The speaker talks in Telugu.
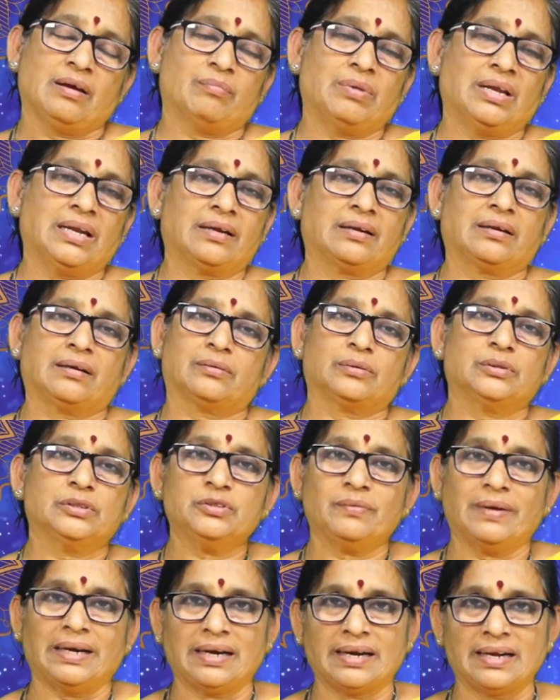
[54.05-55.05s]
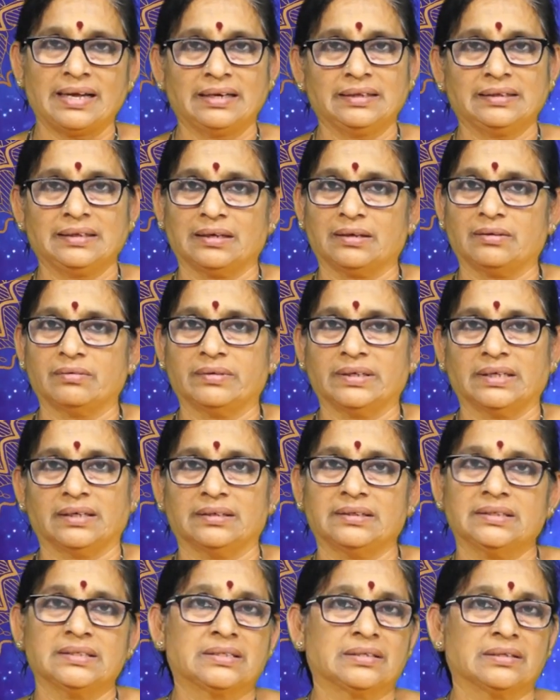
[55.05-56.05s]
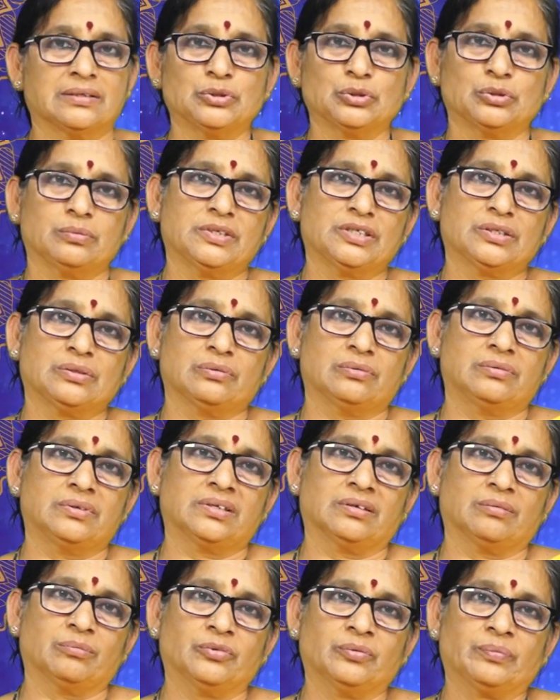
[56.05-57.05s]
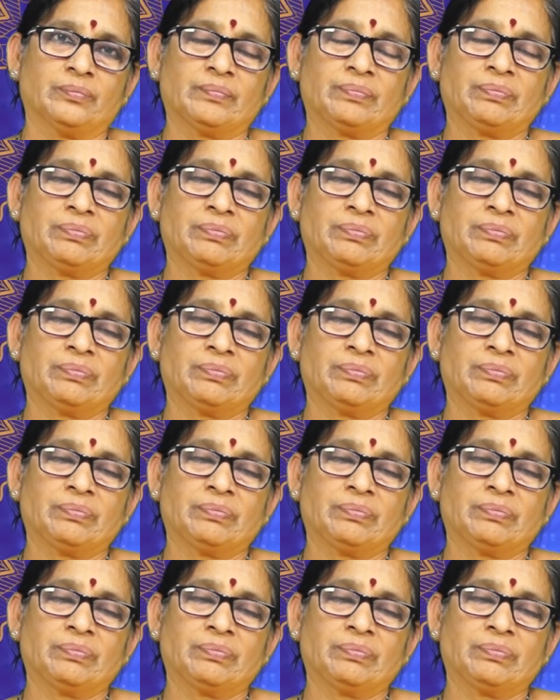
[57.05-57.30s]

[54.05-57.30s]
ఫలానా రోజు వెళ్ళడానికి ఎక్కువ ఇష్టం చూపిస్తూ ఉంటాము